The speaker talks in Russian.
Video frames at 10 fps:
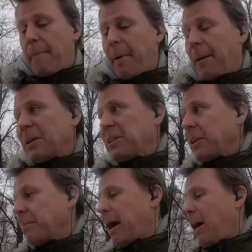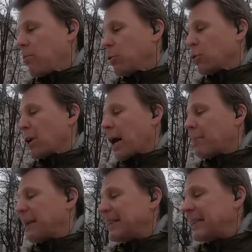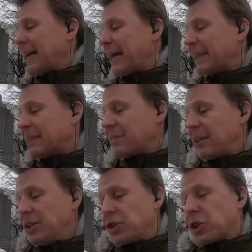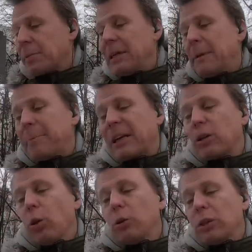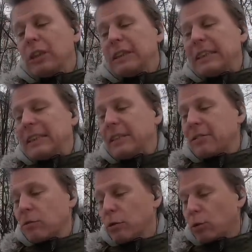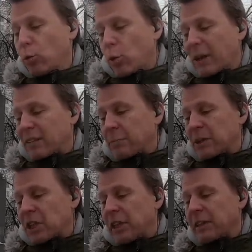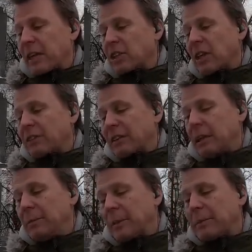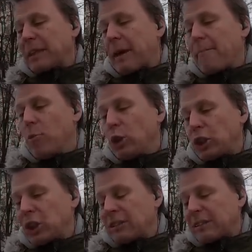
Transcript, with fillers: Памятник Бауману как бы осеняет нас величием и непреклонной силой своего духа. Это впечатление рождается именно благодаря мощи